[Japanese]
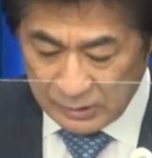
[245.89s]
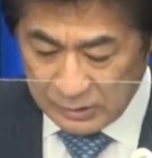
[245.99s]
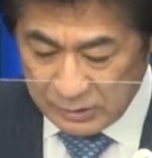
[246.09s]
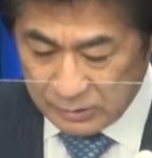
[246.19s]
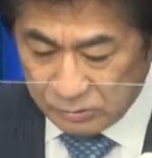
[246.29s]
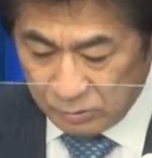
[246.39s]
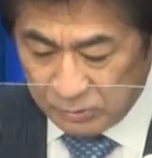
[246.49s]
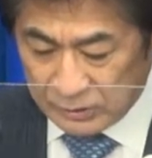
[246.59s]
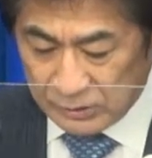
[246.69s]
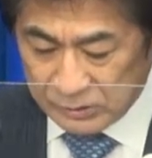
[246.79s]
えー、そういう
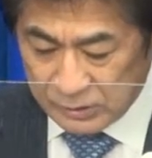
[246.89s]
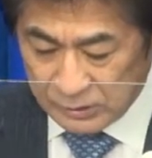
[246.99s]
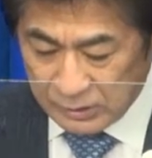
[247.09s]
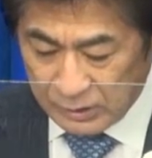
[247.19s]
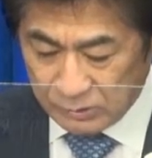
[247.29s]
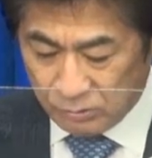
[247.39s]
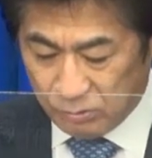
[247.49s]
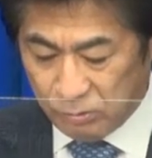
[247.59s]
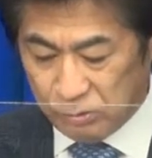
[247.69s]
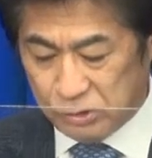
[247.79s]
意味でですね介護
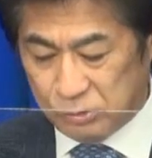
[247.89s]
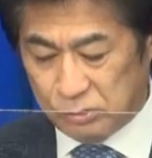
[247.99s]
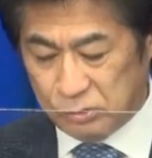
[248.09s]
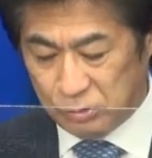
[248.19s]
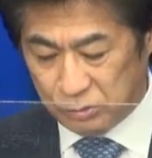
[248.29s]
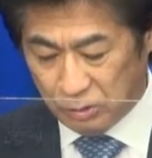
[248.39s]
報酬上